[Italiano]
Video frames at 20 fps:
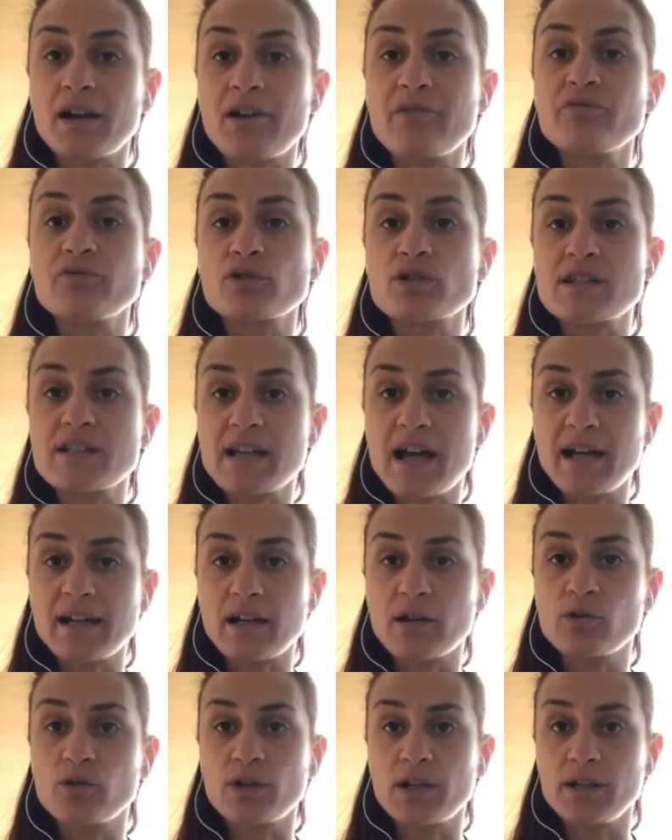rafforzare
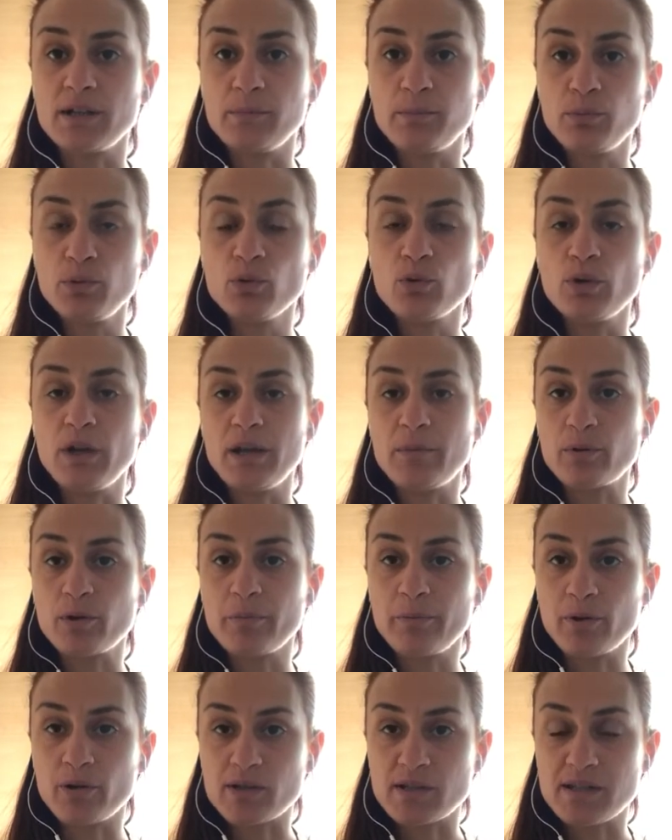ancora di più le
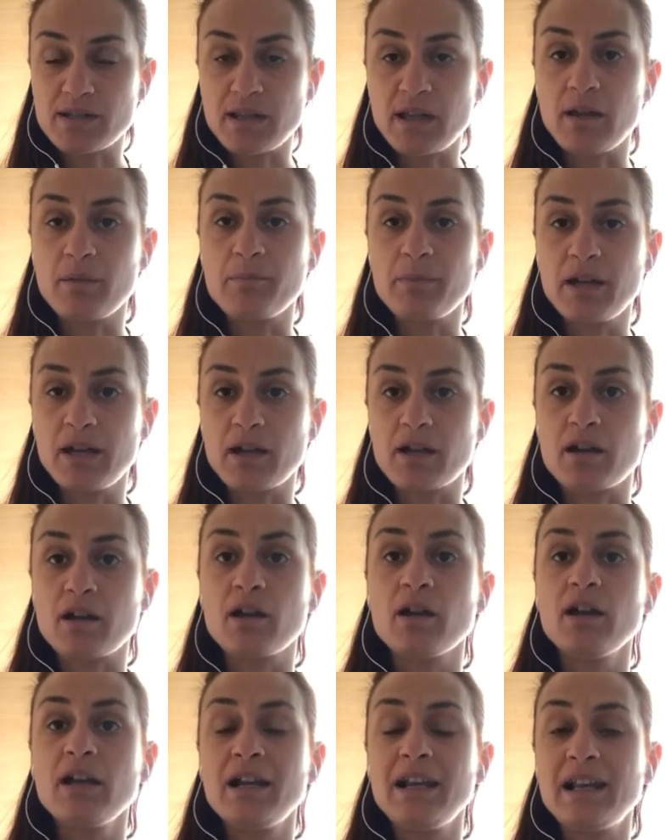proposte
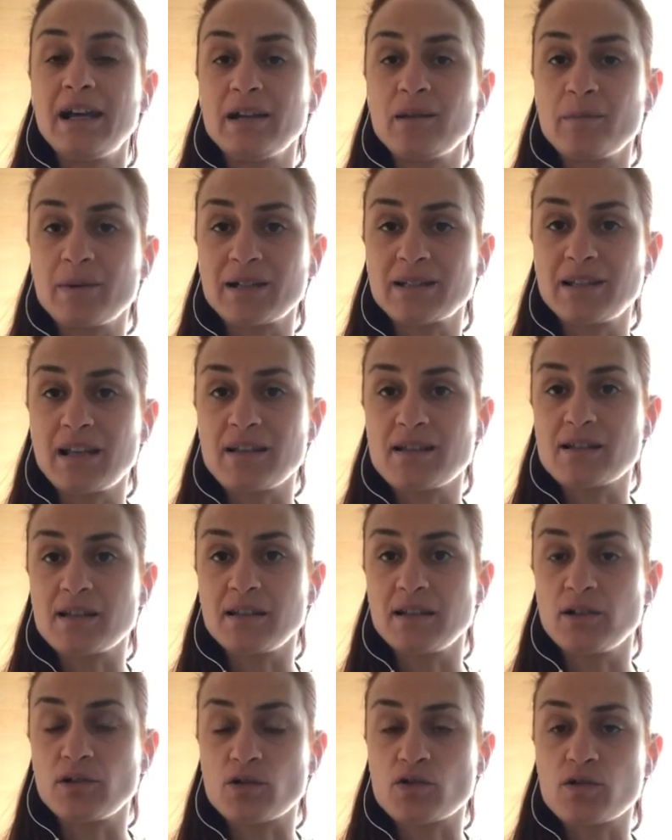per la ripartenza
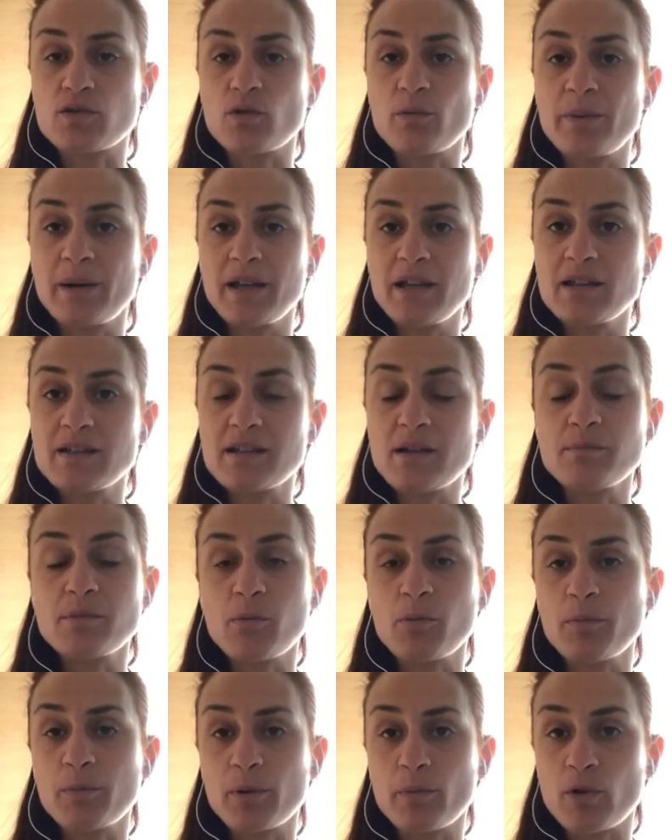del nostro paese
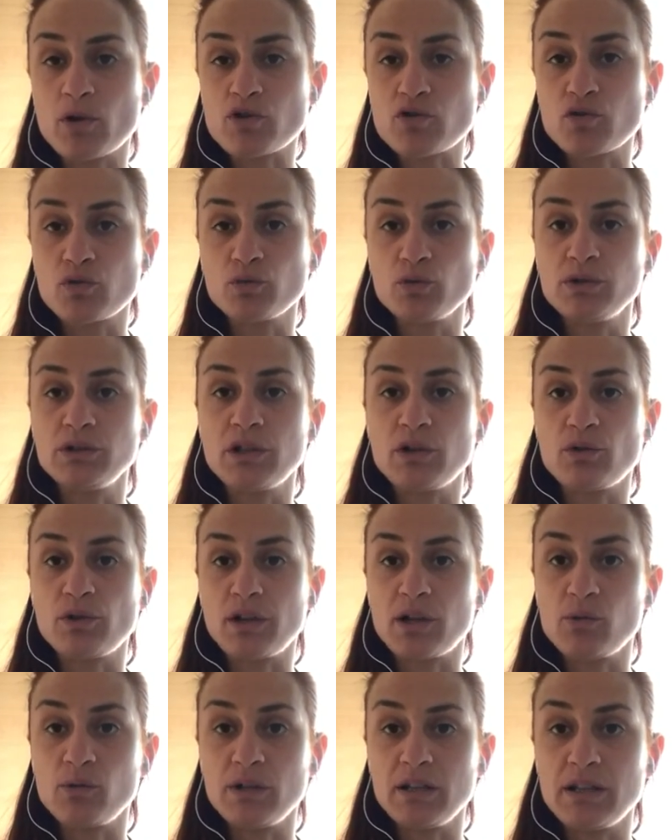abbiamo promosso
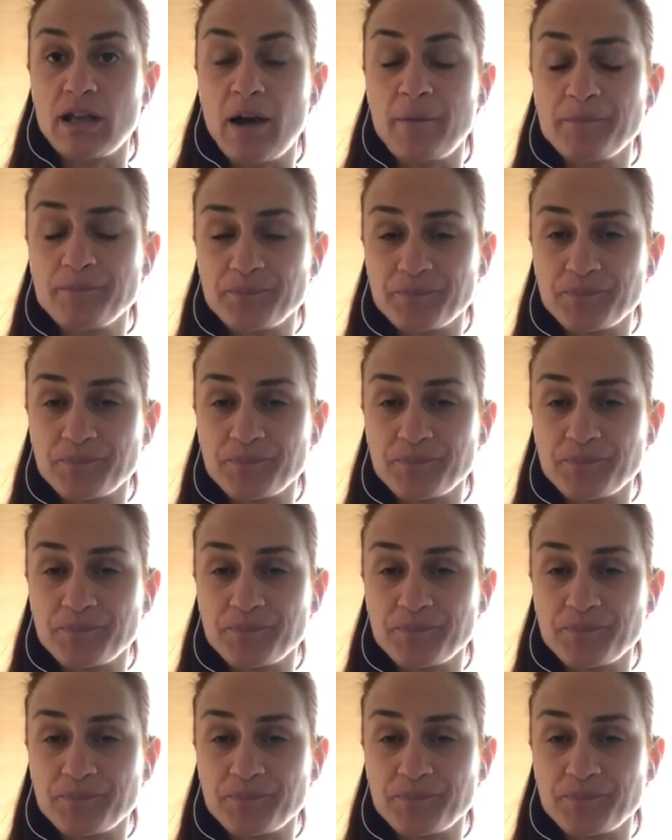un'ulteriore guida